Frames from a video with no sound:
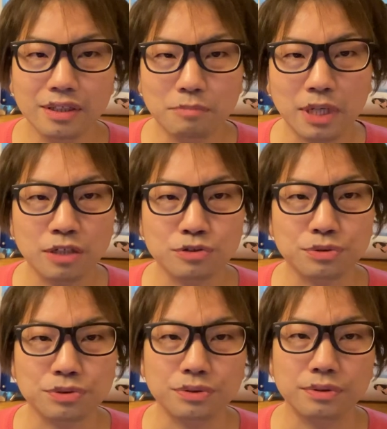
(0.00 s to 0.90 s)
まあ彼女
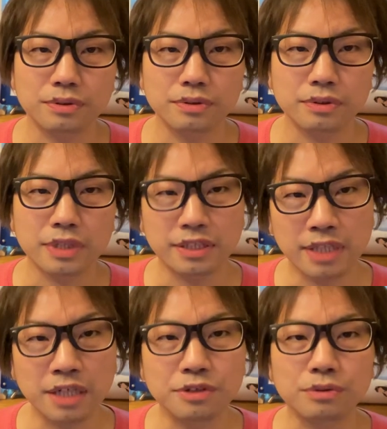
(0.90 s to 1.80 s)
のその決
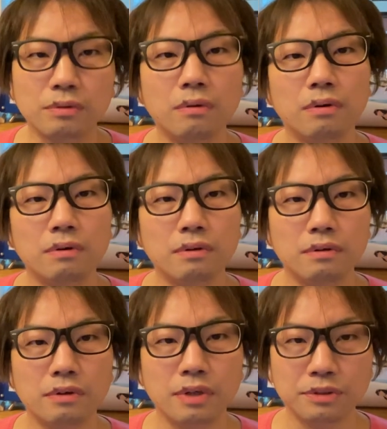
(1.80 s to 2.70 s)
断力と、
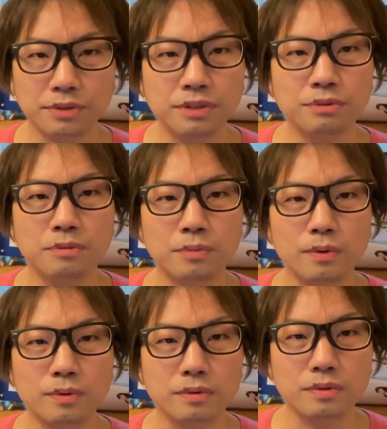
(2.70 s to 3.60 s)
あと何より
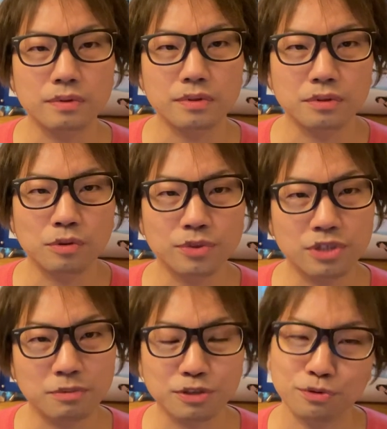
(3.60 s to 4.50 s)
もとも
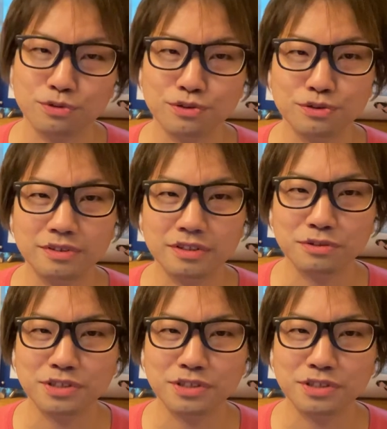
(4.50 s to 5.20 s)
すれば早熟、そ